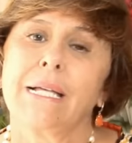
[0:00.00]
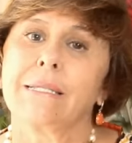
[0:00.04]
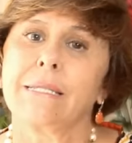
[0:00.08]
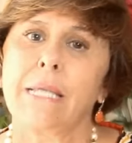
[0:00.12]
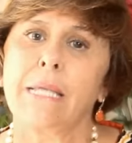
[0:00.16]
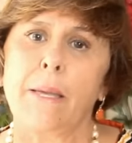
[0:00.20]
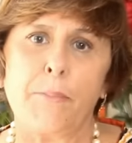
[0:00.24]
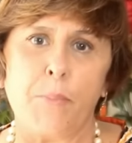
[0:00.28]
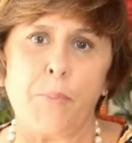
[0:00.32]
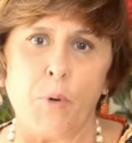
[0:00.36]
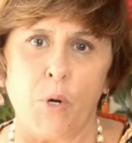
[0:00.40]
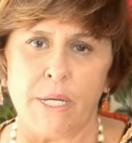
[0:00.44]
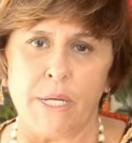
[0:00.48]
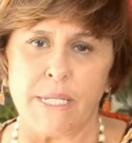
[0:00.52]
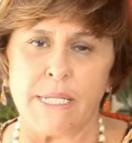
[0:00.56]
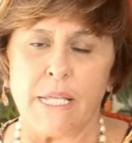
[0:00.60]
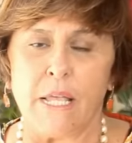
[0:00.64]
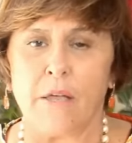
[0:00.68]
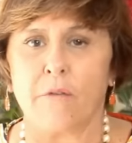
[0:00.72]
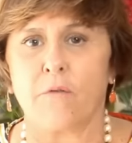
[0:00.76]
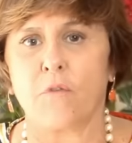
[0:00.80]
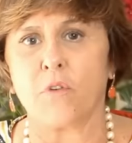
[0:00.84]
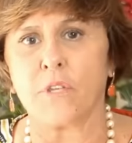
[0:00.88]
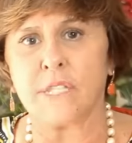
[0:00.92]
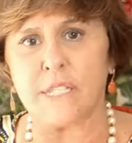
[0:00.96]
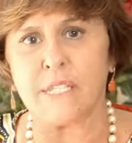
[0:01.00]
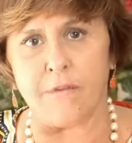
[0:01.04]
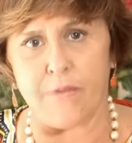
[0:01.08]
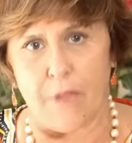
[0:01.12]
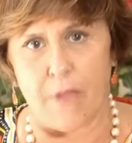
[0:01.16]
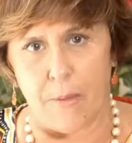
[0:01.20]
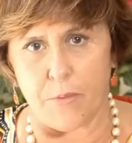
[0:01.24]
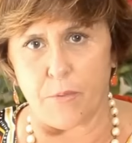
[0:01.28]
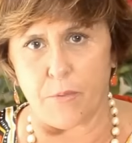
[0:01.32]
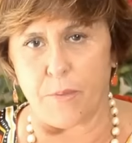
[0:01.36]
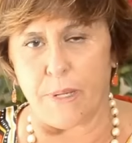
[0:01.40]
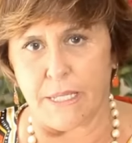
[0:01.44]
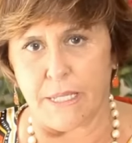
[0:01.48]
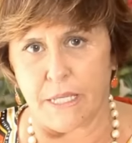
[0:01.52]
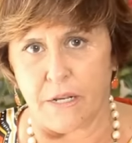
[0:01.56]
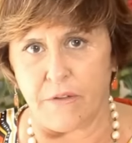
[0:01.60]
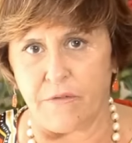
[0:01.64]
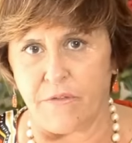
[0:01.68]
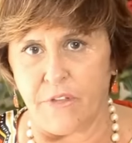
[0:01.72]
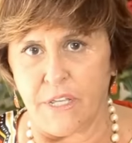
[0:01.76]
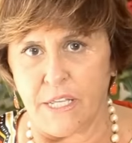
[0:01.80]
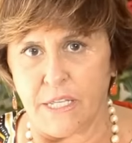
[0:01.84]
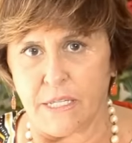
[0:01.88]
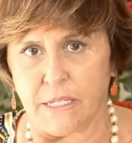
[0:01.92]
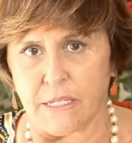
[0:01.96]
Depois, você vai para uma
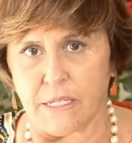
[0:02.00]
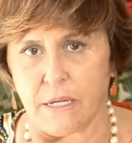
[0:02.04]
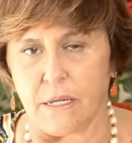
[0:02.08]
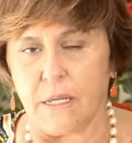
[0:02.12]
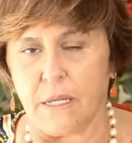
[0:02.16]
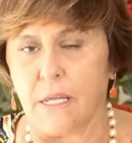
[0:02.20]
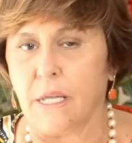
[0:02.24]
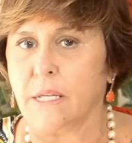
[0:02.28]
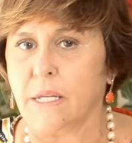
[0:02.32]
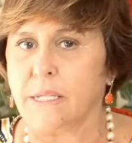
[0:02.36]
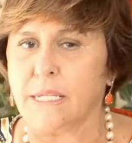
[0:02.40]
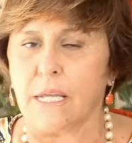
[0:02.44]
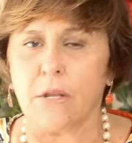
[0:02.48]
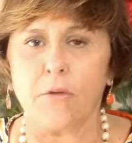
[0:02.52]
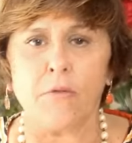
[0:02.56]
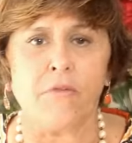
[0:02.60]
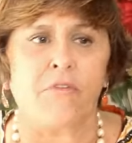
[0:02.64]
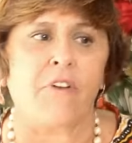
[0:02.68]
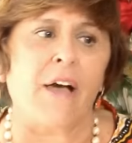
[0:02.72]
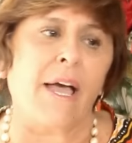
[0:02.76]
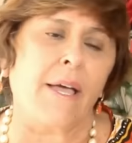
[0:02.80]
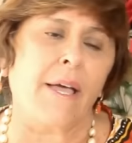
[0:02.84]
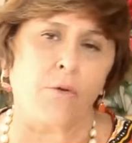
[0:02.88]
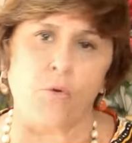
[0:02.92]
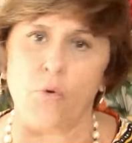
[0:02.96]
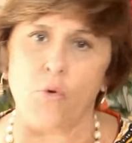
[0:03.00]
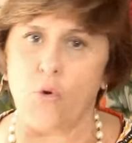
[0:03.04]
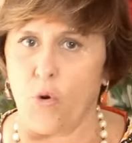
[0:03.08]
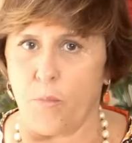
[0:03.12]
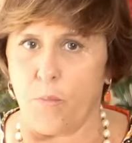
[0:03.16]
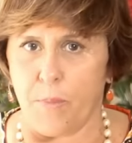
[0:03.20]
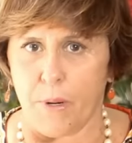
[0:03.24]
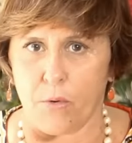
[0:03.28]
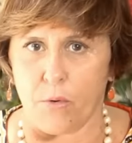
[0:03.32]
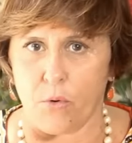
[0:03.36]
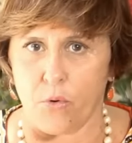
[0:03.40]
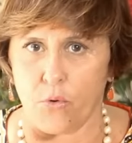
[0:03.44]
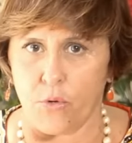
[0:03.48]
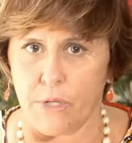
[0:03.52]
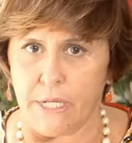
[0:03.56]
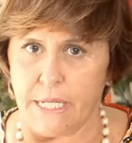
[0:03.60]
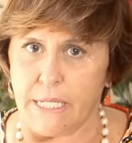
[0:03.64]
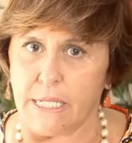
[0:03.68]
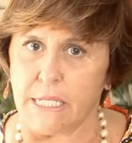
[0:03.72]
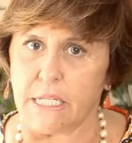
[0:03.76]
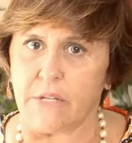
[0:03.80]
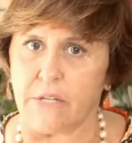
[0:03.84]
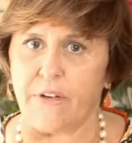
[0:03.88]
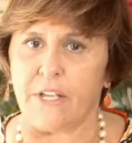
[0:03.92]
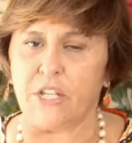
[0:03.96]
entrevista, você não vai com roupa
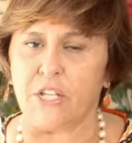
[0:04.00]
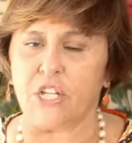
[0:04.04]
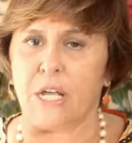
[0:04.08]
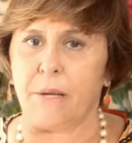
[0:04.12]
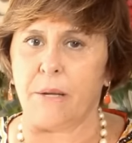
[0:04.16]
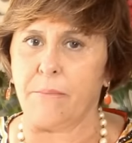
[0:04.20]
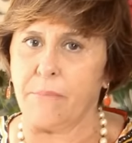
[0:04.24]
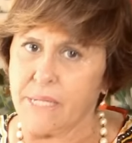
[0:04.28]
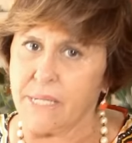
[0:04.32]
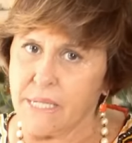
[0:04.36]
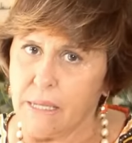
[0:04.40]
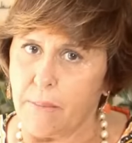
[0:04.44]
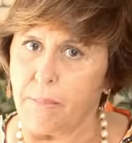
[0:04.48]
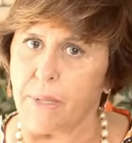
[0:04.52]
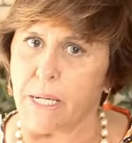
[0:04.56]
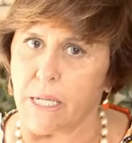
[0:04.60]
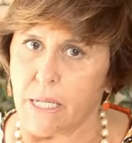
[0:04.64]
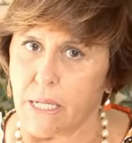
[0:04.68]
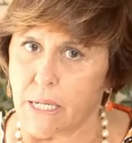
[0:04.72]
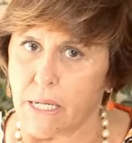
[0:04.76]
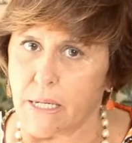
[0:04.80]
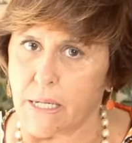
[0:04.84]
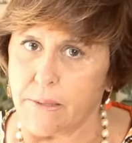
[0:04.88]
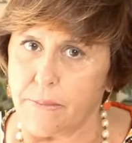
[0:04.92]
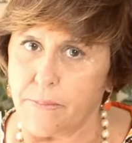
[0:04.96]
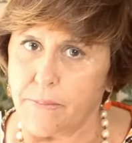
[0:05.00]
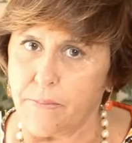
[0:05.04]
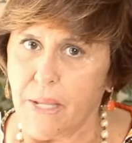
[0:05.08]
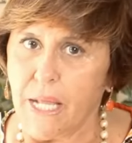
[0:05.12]
colorida, você vai de camisa branca.